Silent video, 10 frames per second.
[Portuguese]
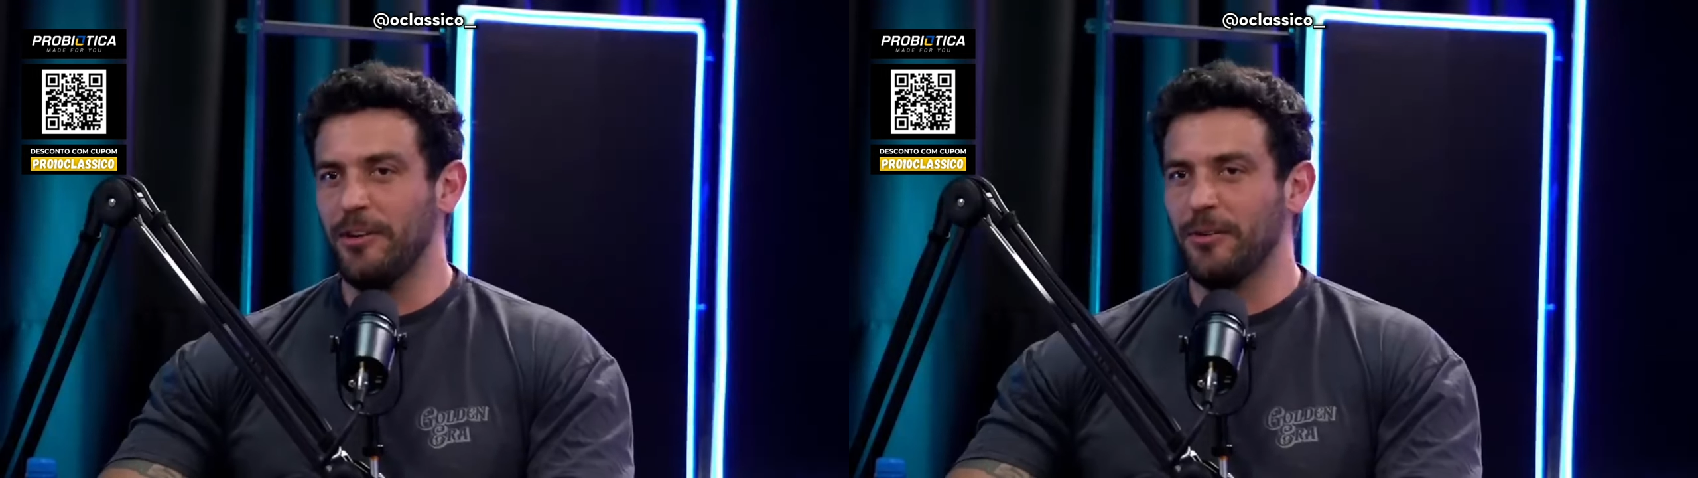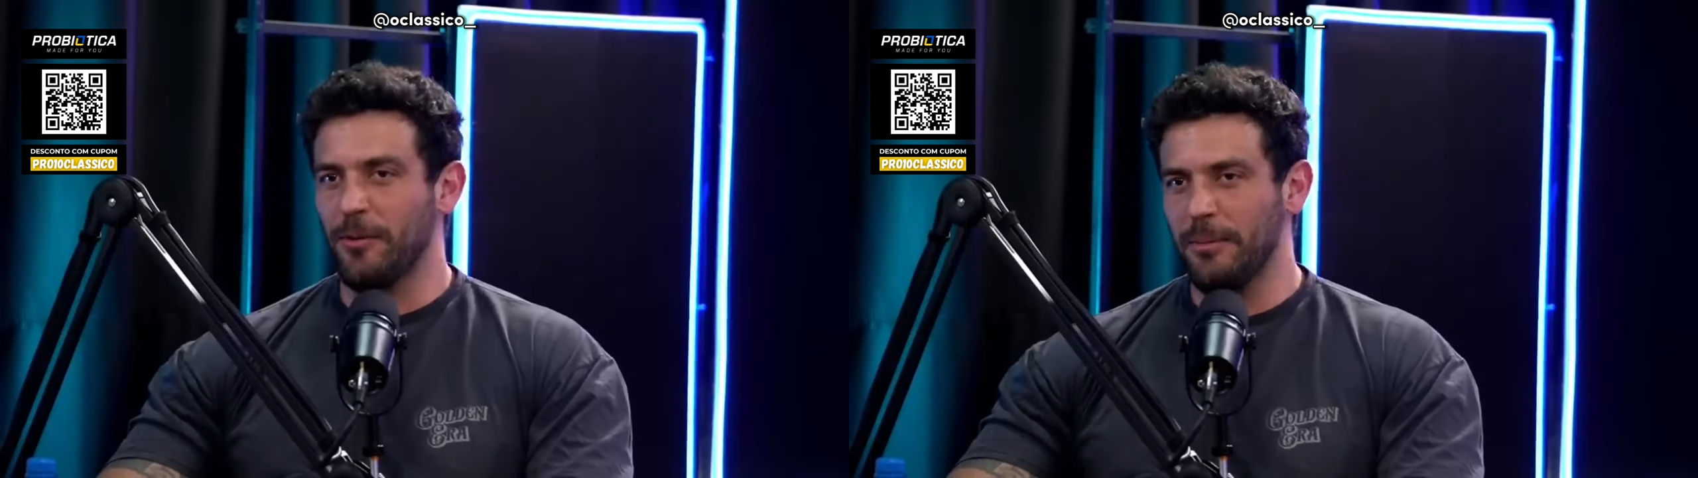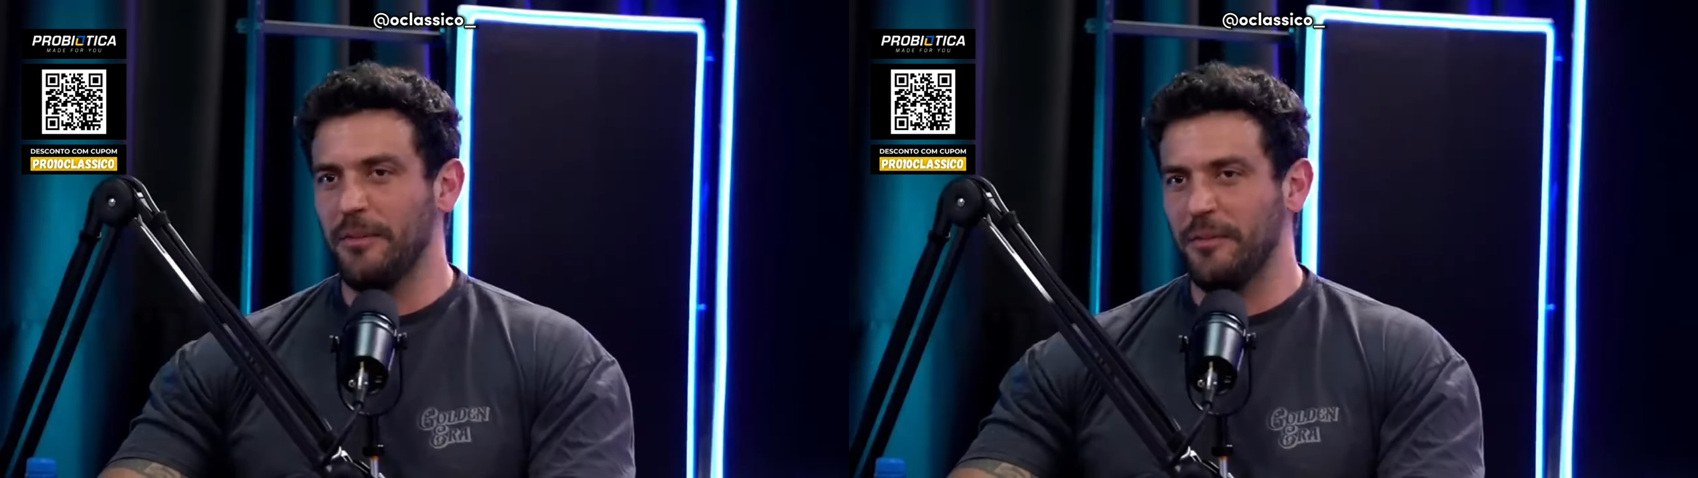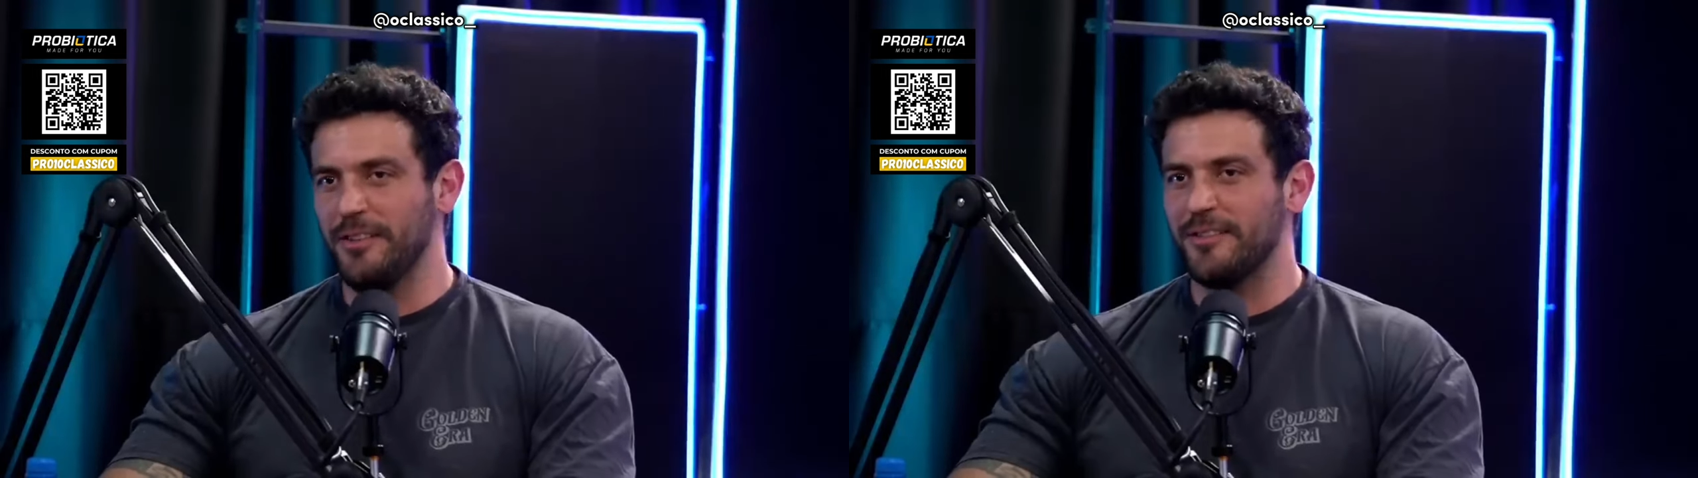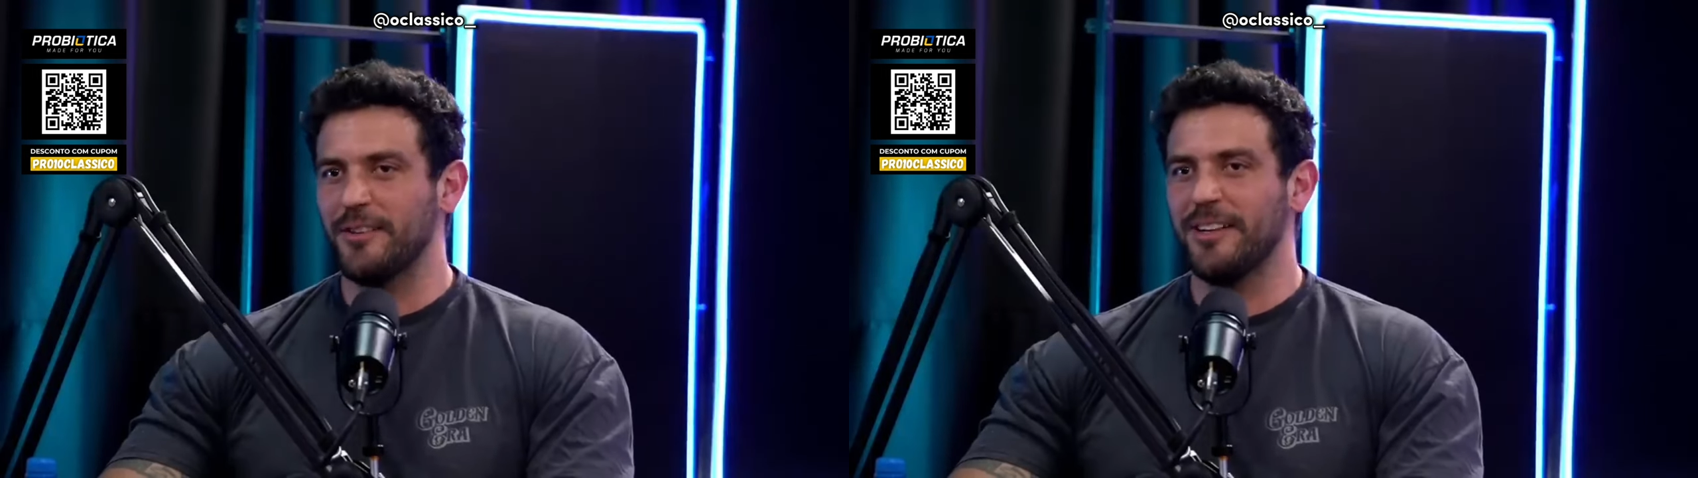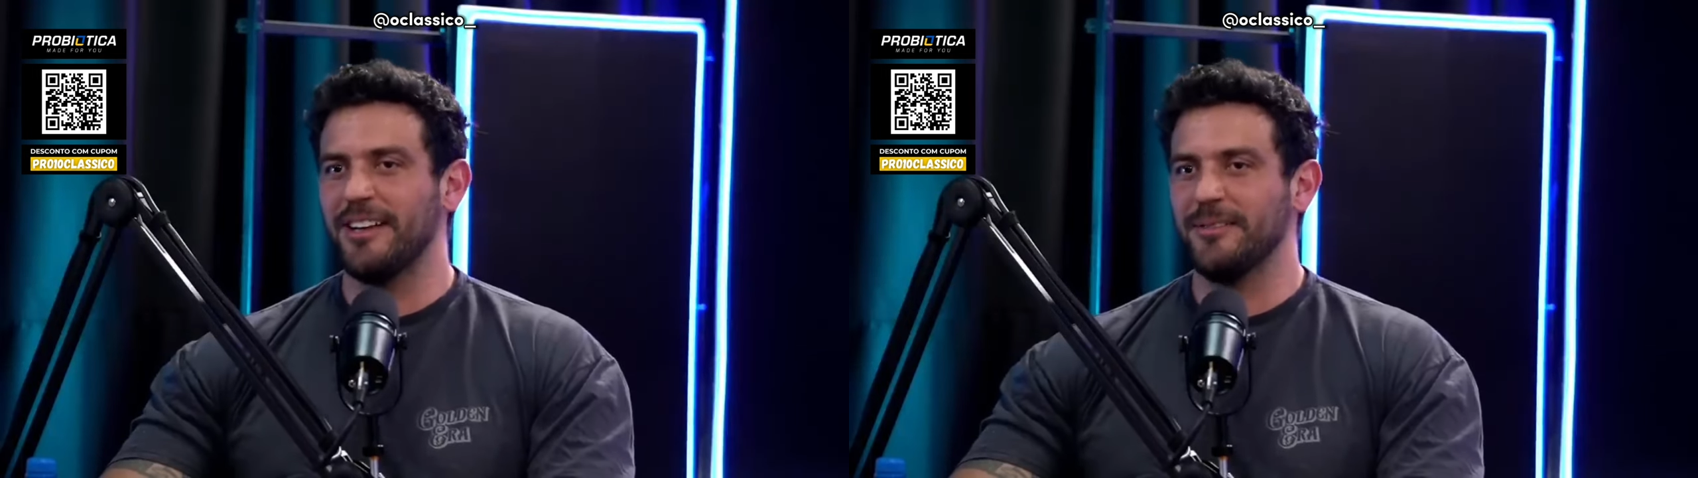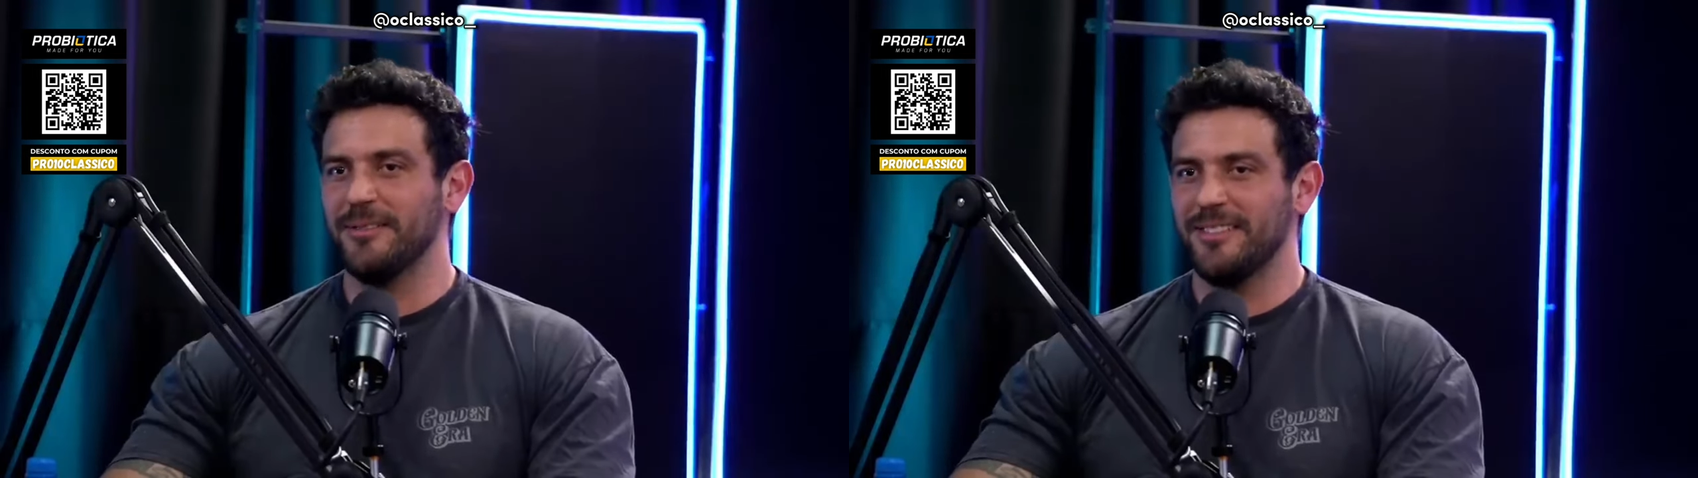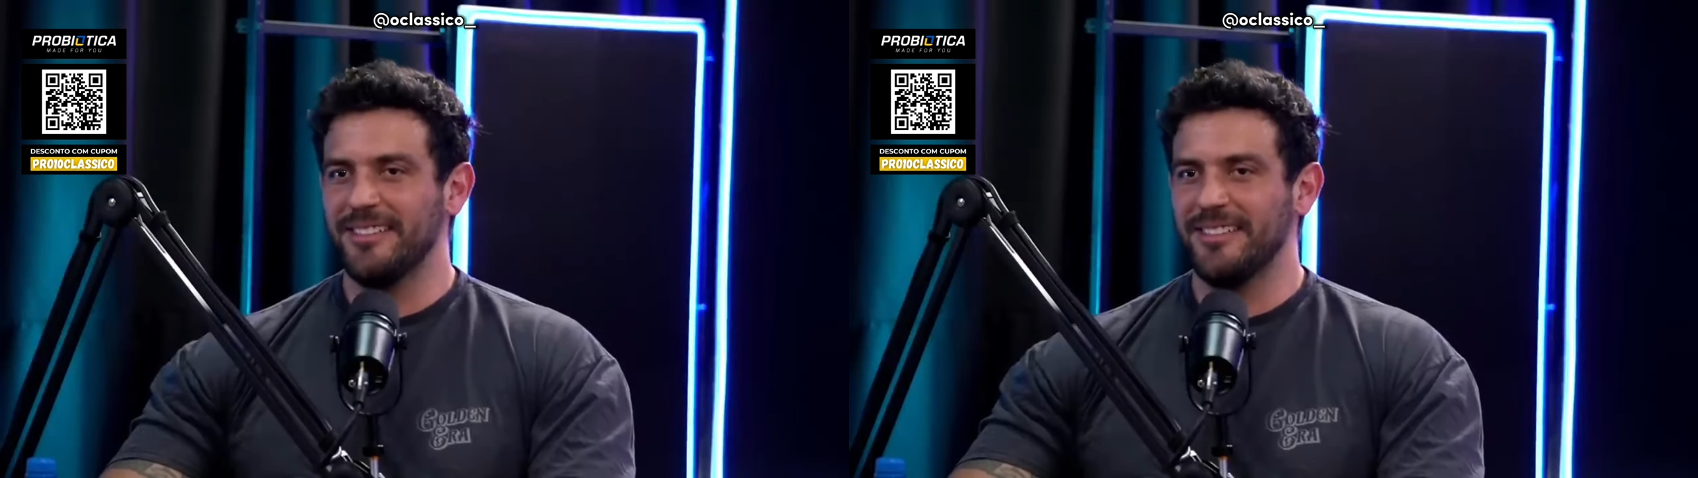Ronnie Coleman foi destronado.